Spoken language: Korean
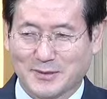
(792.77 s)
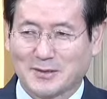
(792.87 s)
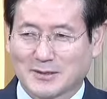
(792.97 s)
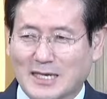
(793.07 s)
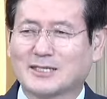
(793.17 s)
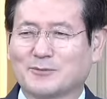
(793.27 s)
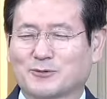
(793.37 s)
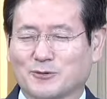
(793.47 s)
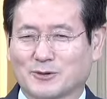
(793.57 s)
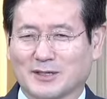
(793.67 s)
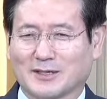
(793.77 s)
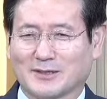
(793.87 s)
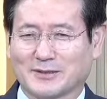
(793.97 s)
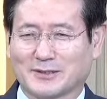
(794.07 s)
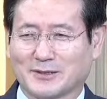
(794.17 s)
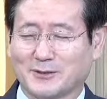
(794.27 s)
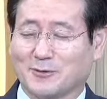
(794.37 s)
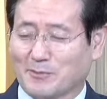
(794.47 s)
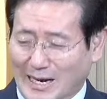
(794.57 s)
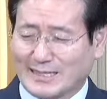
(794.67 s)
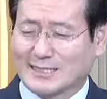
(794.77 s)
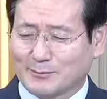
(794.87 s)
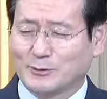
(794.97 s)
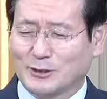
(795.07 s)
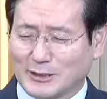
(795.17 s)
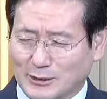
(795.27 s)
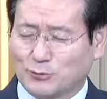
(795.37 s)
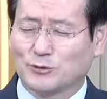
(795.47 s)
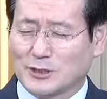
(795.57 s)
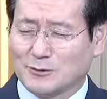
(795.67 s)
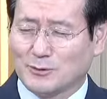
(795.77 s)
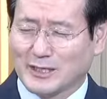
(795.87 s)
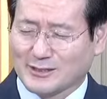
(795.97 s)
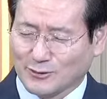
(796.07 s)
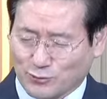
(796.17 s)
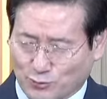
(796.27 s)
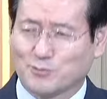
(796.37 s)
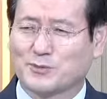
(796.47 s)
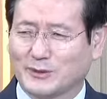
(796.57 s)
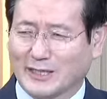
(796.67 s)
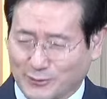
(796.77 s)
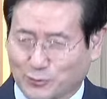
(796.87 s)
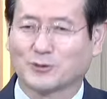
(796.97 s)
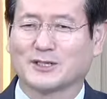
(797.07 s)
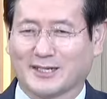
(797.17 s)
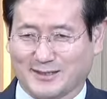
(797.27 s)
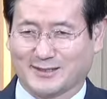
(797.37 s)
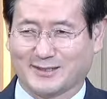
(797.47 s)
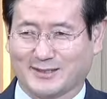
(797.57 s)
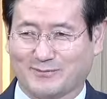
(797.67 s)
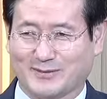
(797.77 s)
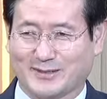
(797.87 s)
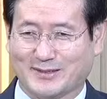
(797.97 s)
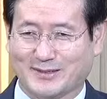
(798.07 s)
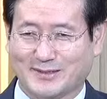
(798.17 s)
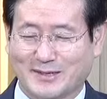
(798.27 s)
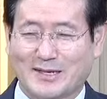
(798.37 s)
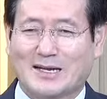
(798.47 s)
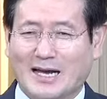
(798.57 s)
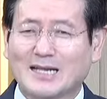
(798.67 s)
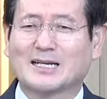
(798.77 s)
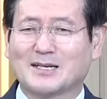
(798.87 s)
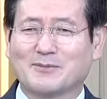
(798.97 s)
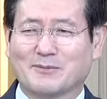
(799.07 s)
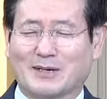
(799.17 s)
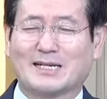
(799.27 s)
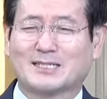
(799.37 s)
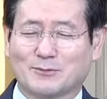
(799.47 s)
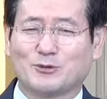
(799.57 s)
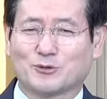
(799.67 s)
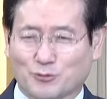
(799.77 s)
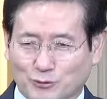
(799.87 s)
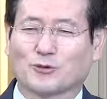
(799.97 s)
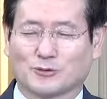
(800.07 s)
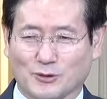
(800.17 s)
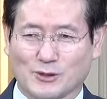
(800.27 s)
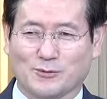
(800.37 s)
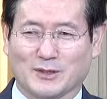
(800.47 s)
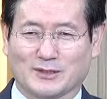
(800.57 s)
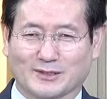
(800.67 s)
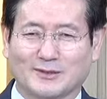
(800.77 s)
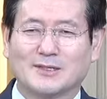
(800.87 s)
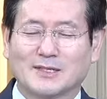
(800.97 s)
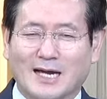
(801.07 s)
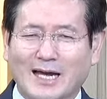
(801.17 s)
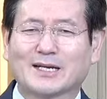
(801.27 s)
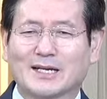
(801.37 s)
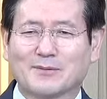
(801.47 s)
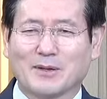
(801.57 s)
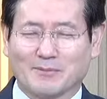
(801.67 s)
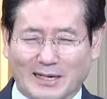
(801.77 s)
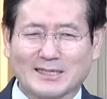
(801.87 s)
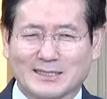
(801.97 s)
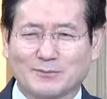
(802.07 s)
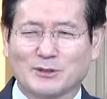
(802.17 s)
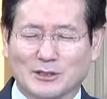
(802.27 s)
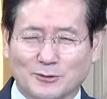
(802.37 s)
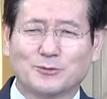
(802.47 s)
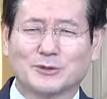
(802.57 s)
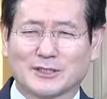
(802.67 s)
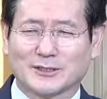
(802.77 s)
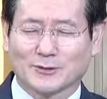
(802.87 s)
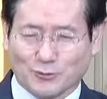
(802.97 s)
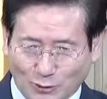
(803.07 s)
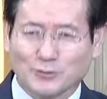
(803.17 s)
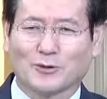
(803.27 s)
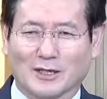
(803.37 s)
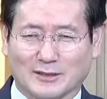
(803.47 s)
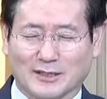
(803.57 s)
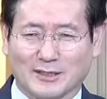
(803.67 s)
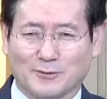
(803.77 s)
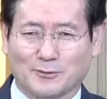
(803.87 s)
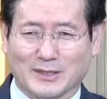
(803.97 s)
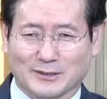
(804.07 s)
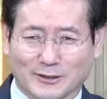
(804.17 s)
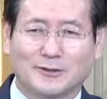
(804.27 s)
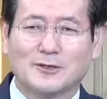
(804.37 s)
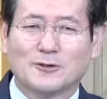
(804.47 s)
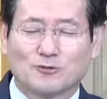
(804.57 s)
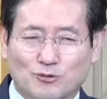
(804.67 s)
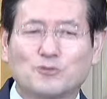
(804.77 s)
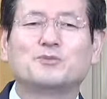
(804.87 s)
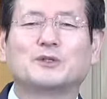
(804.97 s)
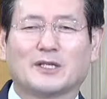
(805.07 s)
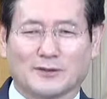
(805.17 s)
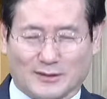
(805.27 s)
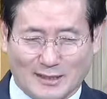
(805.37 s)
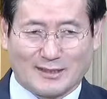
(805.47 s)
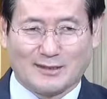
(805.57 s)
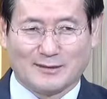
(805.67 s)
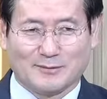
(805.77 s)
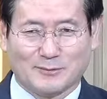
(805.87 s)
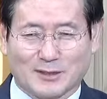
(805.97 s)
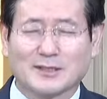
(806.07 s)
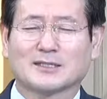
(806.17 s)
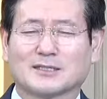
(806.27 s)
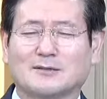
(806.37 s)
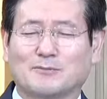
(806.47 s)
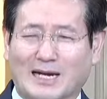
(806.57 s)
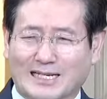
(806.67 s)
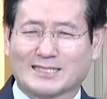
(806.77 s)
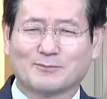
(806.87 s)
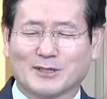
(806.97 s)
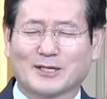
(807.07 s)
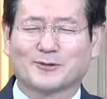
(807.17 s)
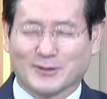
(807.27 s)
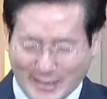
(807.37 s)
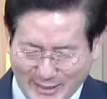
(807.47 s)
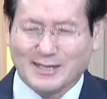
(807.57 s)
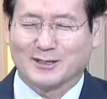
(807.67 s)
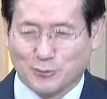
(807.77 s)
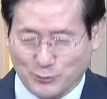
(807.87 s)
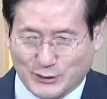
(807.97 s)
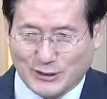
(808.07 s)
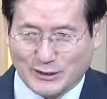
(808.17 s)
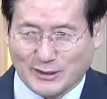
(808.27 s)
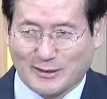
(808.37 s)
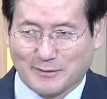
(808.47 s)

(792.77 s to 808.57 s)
계집종이라는 것은요, 말씀을 이루기 위해서 준비된 종이라는 뜻입니다. 하나님의 말씀을 수종들기 위해서, 하나님의 말씀이 이루어지는 통로가 되기를 위해서 준비되었다라는 겁니다. 그래서 말씀대로 내게 이루어지이다.